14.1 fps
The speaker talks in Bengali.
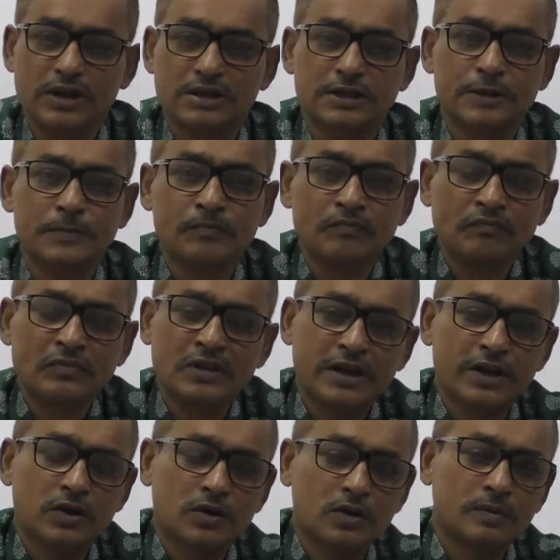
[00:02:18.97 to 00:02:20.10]
আছে
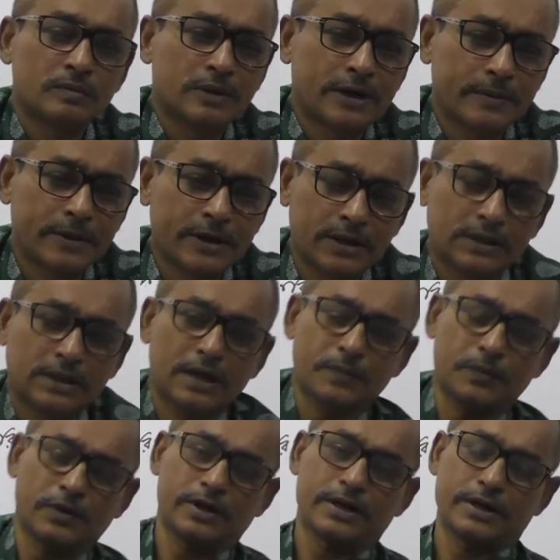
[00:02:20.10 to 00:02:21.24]
এরকমভাবে
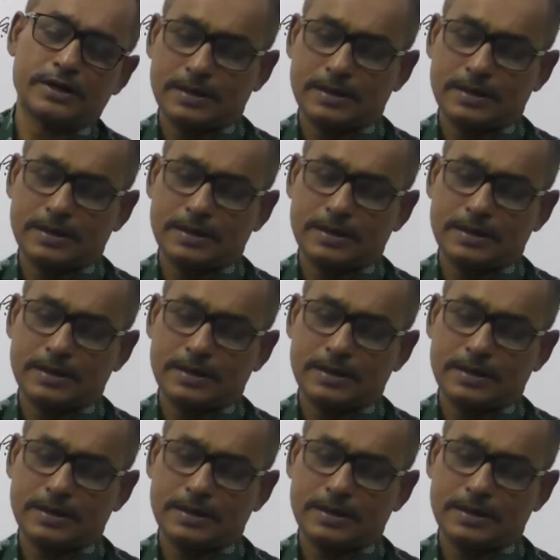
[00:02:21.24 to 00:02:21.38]
তারপরে